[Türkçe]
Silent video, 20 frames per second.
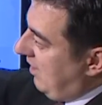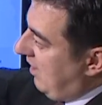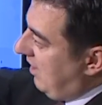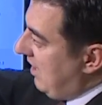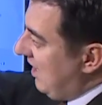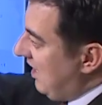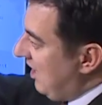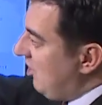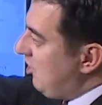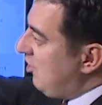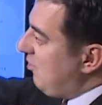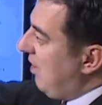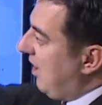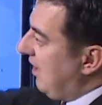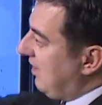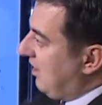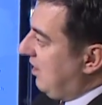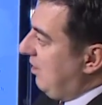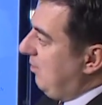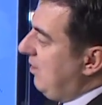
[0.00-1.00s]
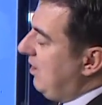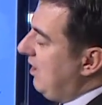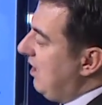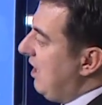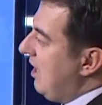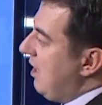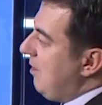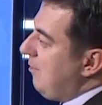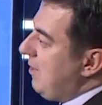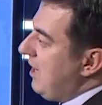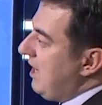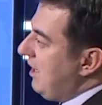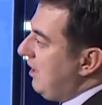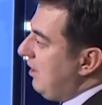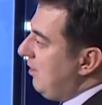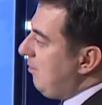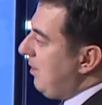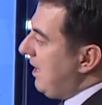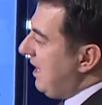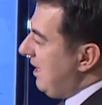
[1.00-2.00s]
e, hani ikinci bir hat gibi
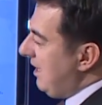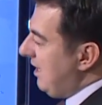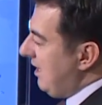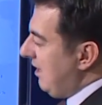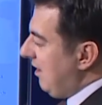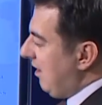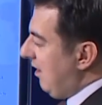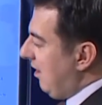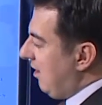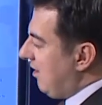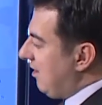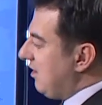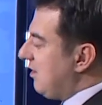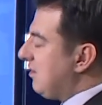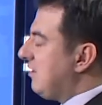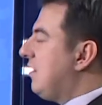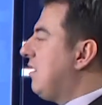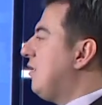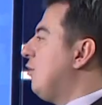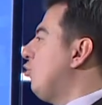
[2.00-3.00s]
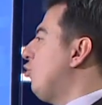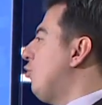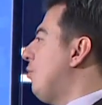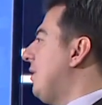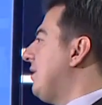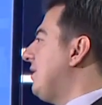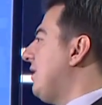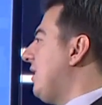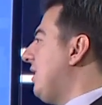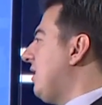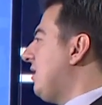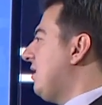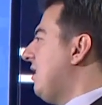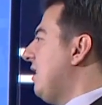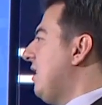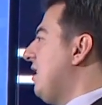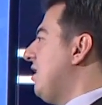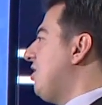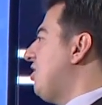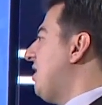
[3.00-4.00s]
belli belli aralıklara loop atarak
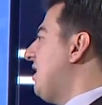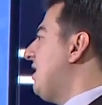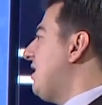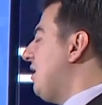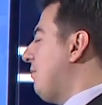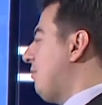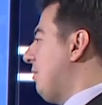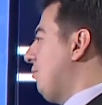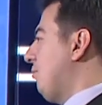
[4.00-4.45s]
şey de